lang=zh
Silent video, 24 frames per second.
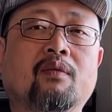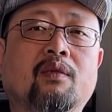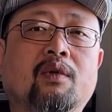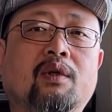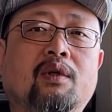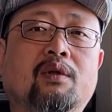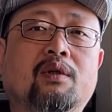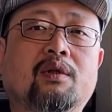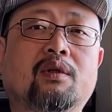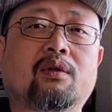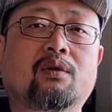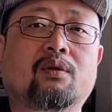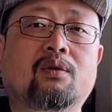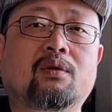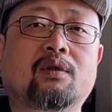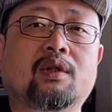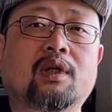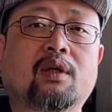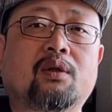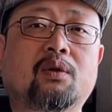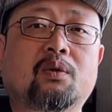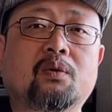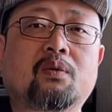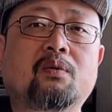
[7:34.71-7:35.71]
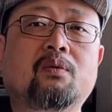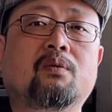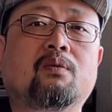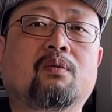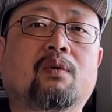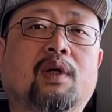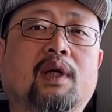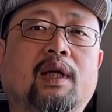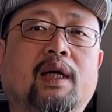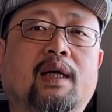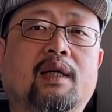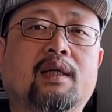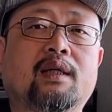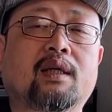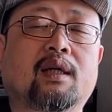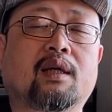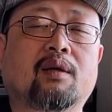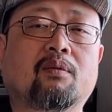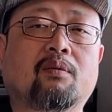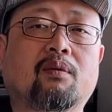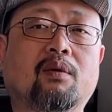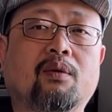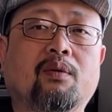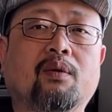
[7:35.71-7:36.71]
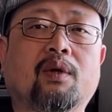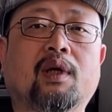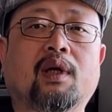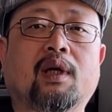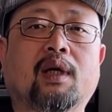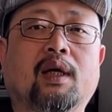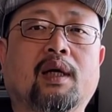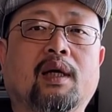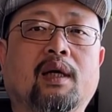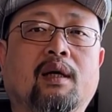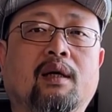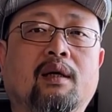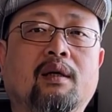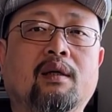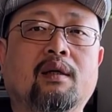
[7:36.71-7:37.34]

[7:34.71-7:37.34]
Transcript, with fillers: 就是在中国来讲，我原来啊，